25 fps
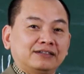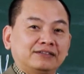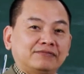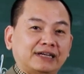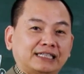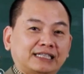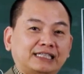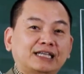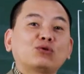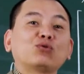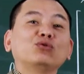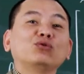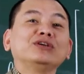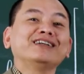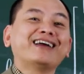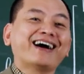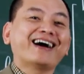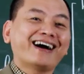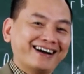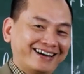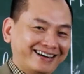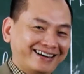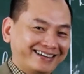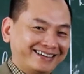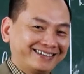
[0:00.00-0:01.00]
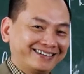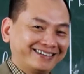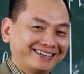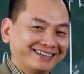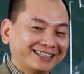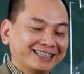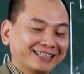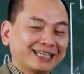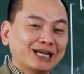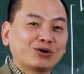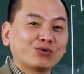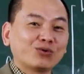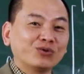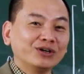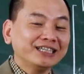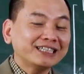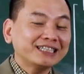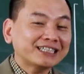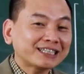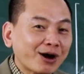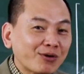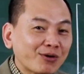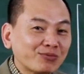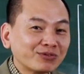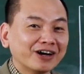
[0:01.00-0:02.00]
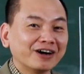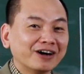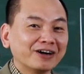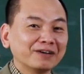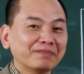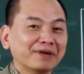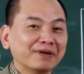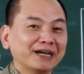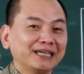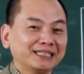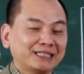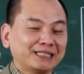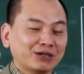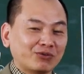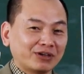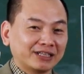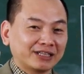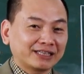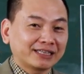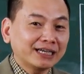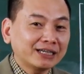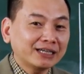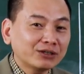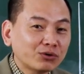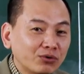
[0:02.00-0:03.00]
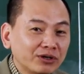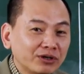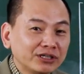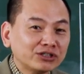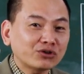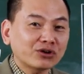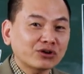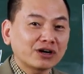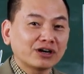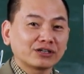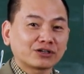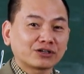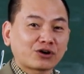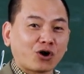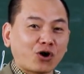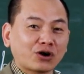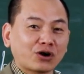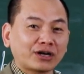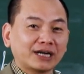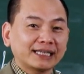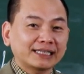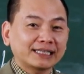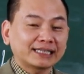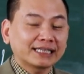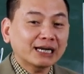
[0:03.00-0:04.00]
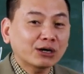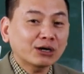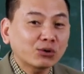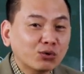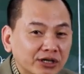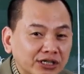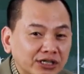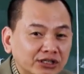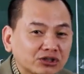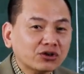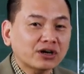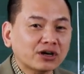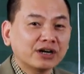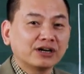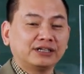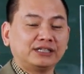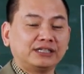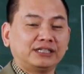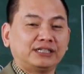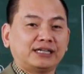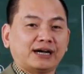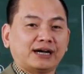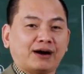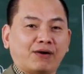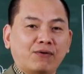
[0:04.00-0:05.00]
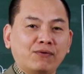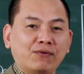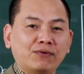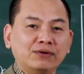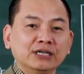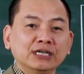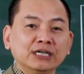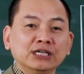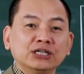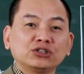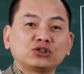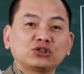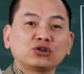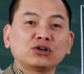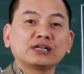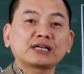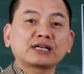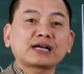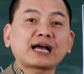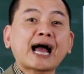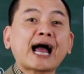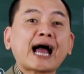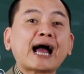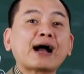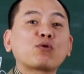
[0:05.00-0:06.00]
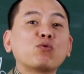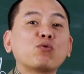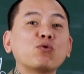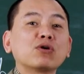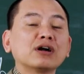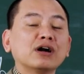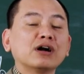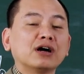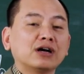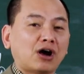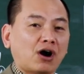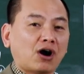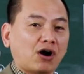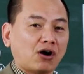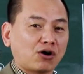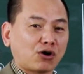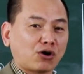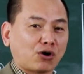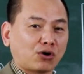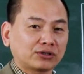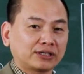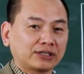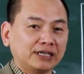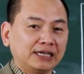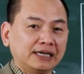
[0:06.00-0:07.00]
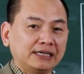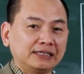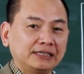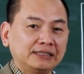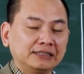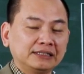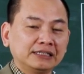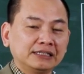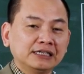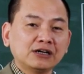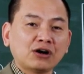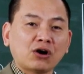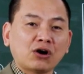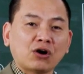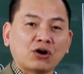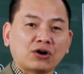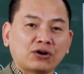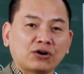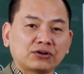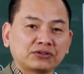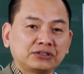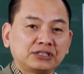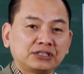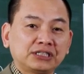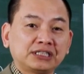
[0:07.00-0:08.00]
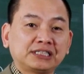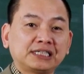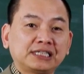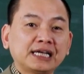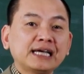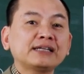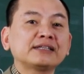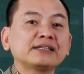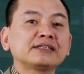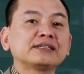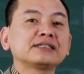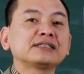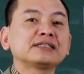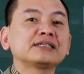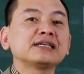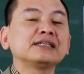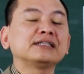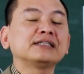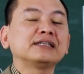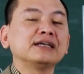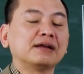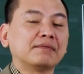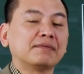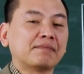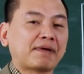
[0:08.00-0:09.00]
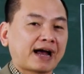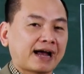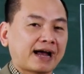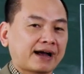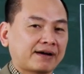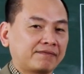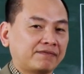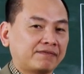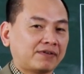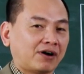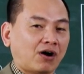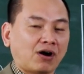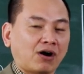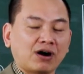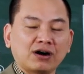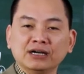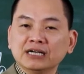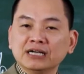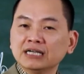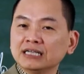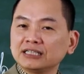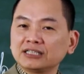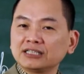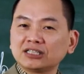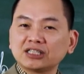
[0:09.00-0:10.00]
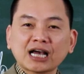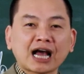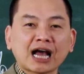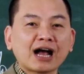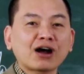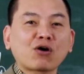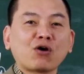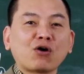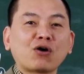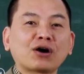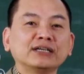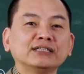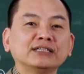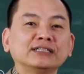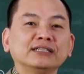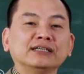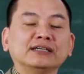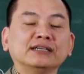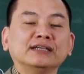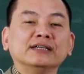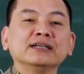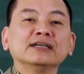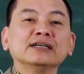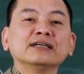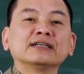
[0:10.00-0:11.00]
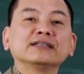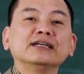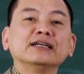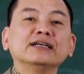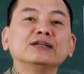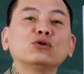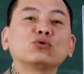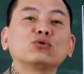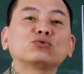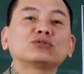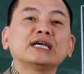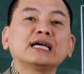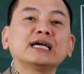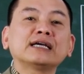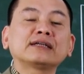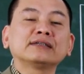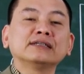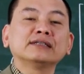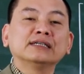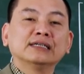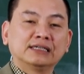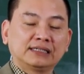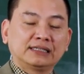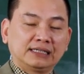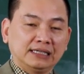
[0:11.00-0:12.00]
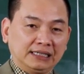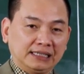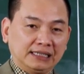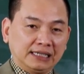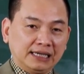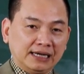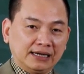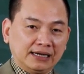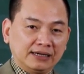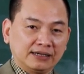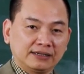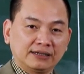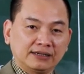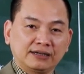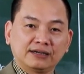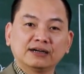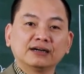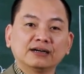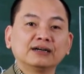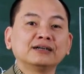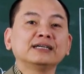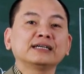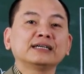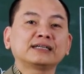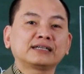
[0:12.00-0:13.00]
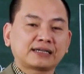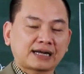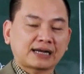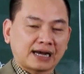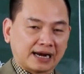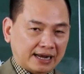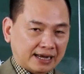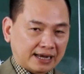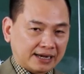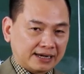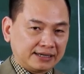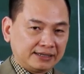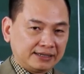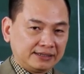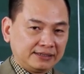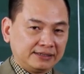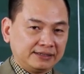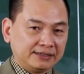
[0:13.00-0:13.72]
phải tích lũy đã tích lũy xong đời mình xong lại tích lũy cho đời con lại tích lũy cho đời cháu cho nên cả cuộc đời họ có tiền nhưng họ chết trên tiền bạc và họ chả có cái gì đến lúc chết thì tiền gỡ hết cả lại